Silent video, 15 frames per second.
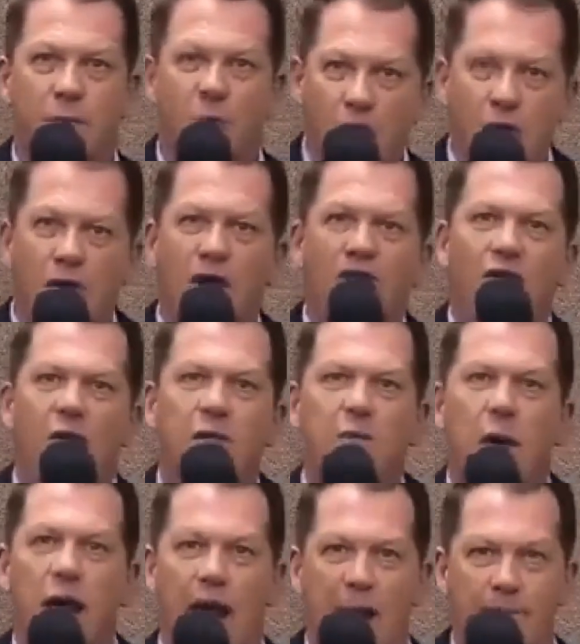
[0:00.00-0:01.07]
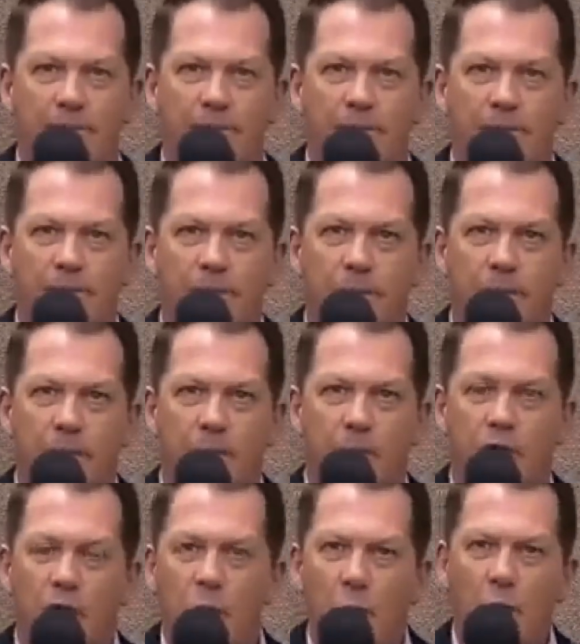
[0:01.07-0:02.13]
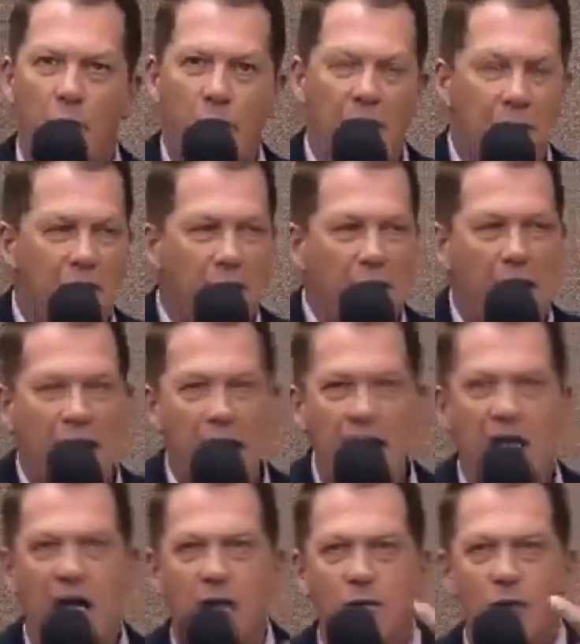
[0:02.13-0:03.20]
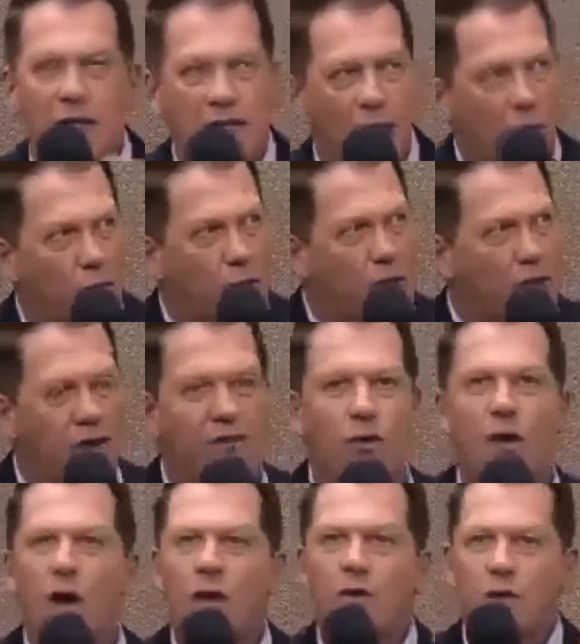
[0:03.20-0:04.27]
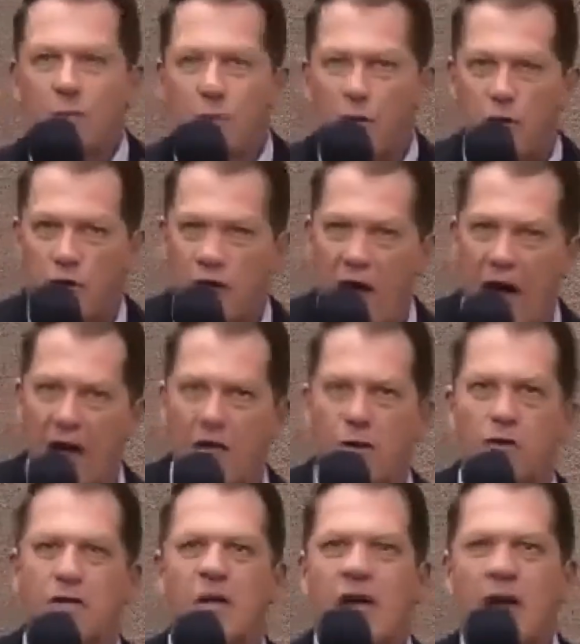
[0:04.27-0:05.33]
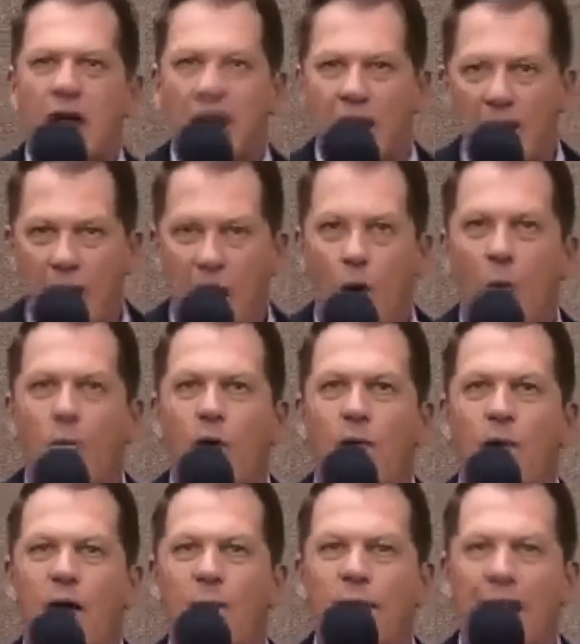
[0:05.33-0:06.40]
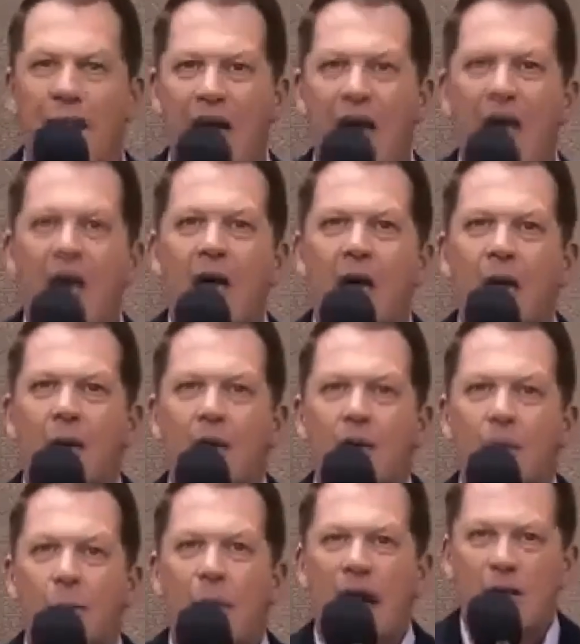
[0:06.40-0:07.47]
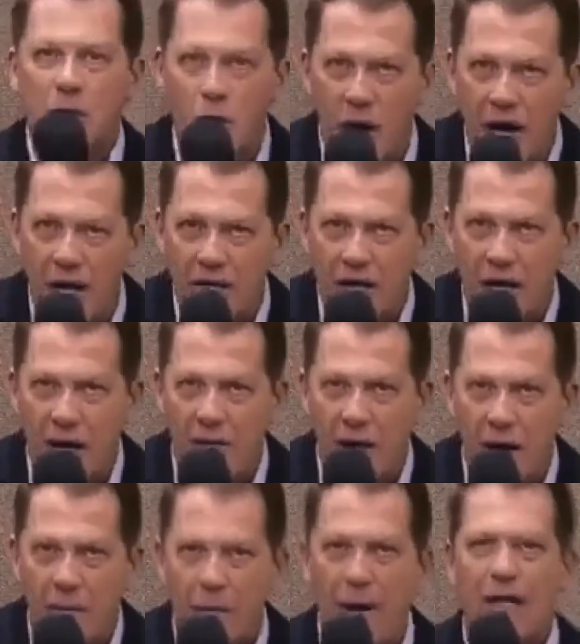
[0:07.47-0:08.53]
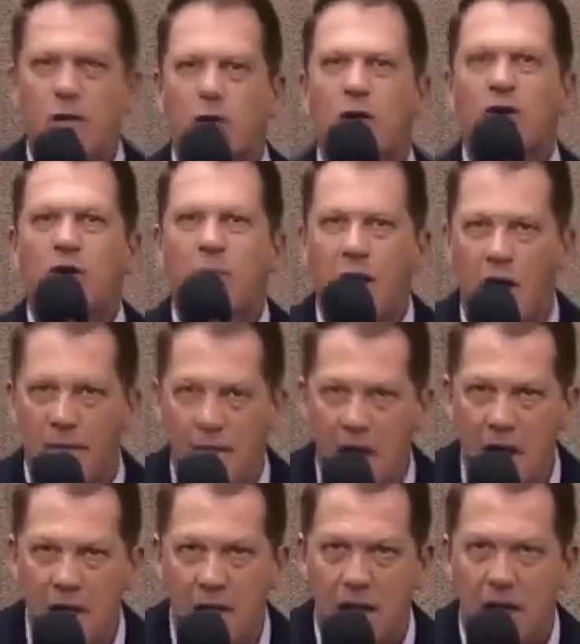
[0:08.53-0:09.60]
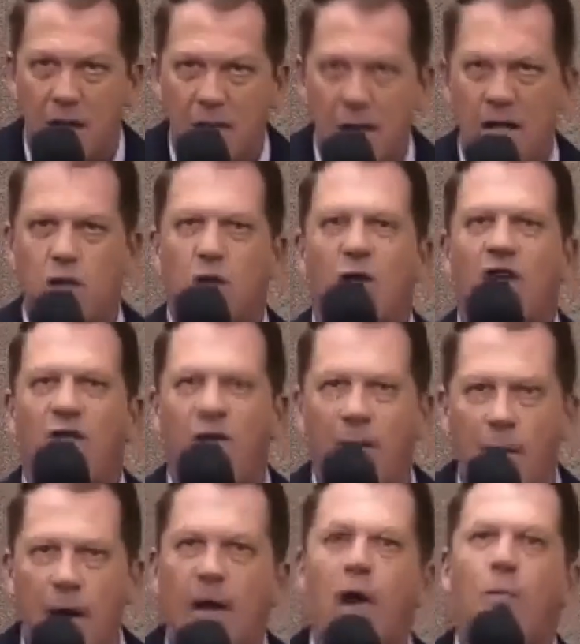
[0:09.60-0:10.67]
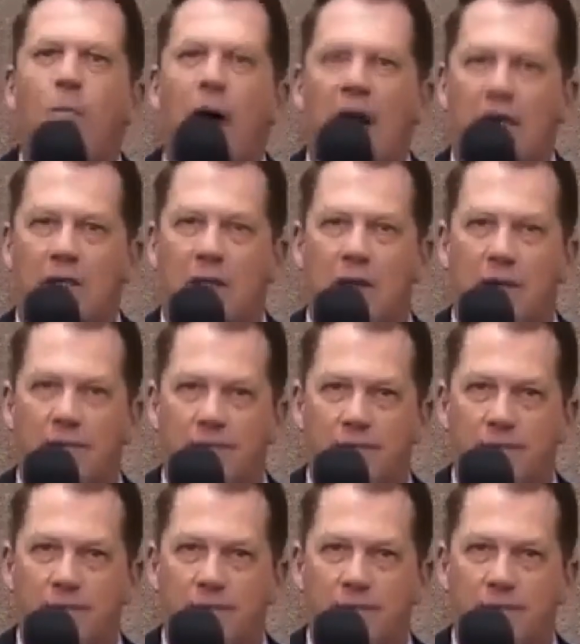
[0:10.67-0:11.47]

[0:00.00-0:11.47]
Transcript: Quanto nós vamos esperar? Porque o problema não é nem tanto o executivo, os projetos e nem mais. O problema é passou na SEMA, passou no meio ambiente, passou na FEPA, não passa.